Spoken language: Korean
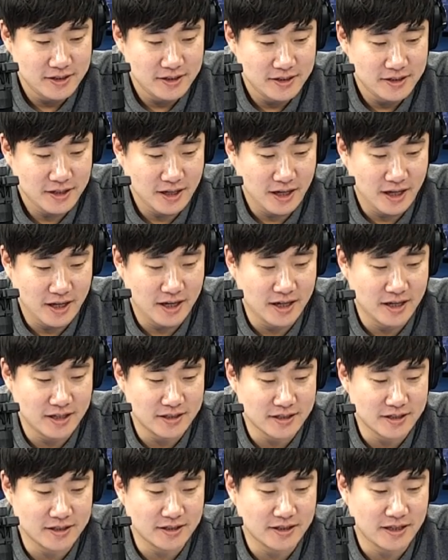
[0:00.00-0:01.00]
아,
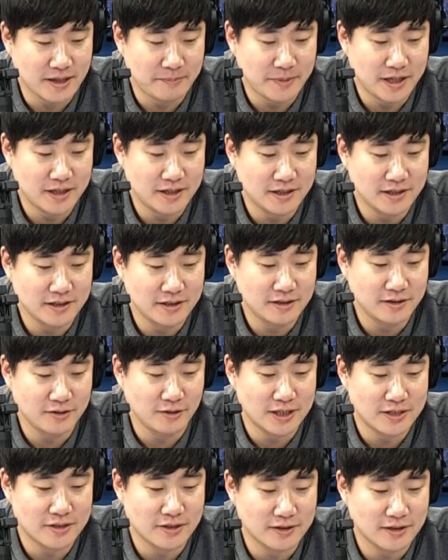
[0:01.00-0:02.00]
아직 난방을
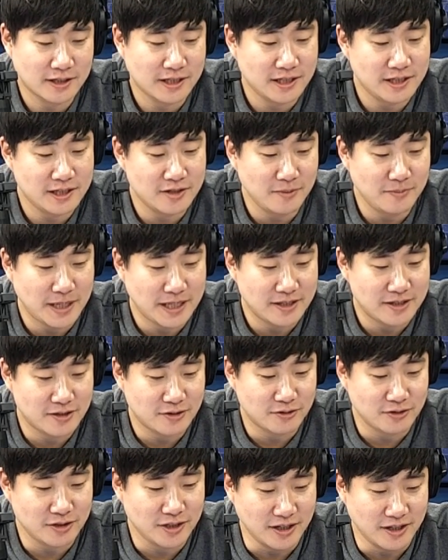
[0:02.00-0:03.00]
들어와서 킨지 얼마 안
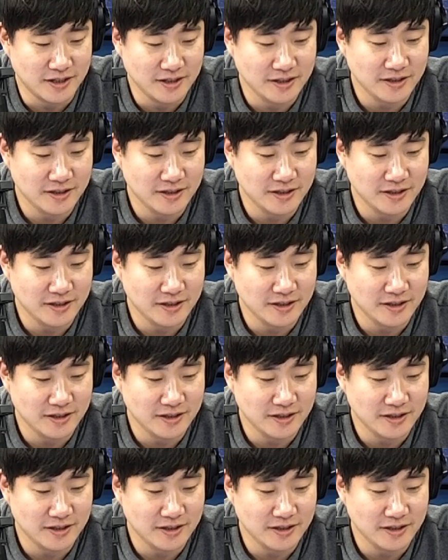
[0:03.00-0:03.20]
되셨군요.